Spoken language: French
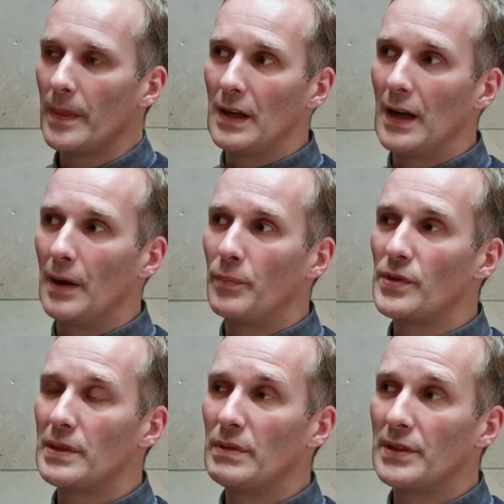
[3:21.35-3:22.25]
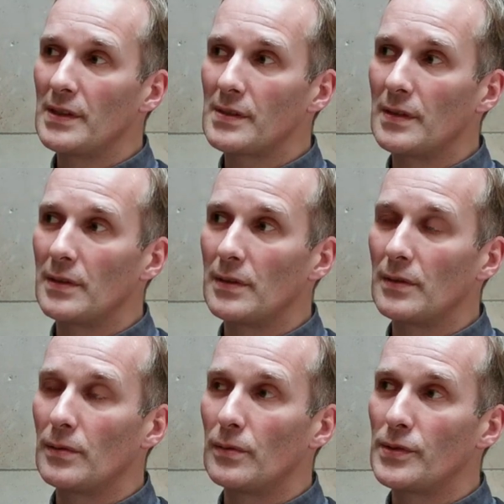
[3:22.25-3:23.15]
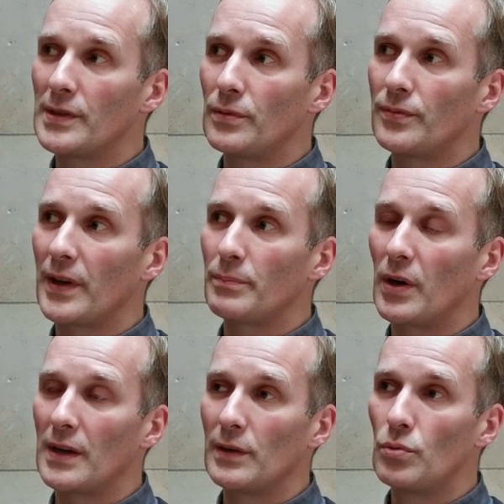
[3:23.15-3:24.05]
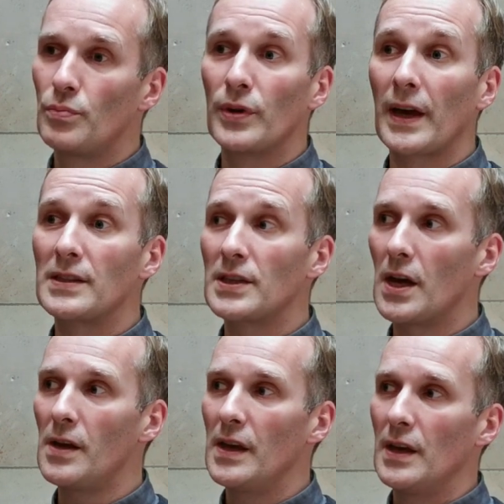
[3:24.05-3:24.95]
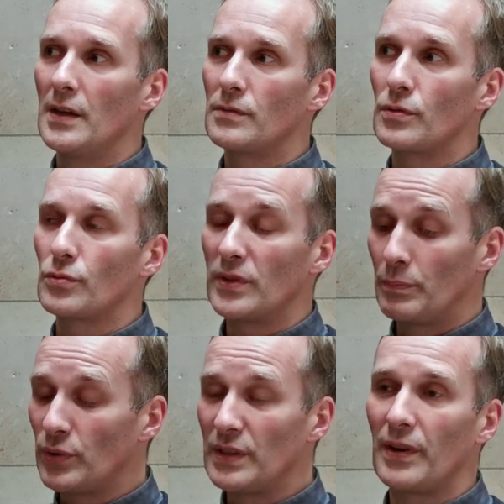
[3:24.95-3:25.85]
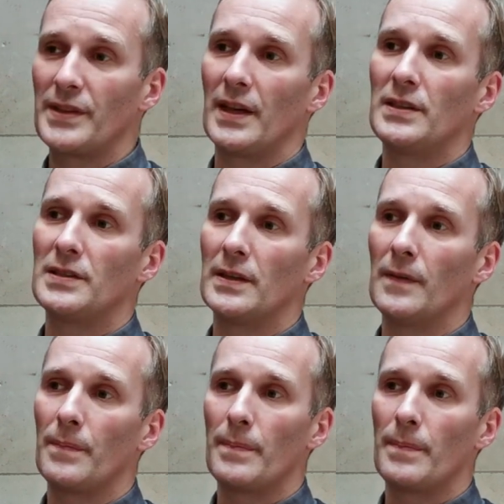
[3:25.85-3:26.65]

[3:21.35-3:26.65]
La possibilité, c'est aussi offerte par les groupes chrétiens, ce sont des petites fraternités.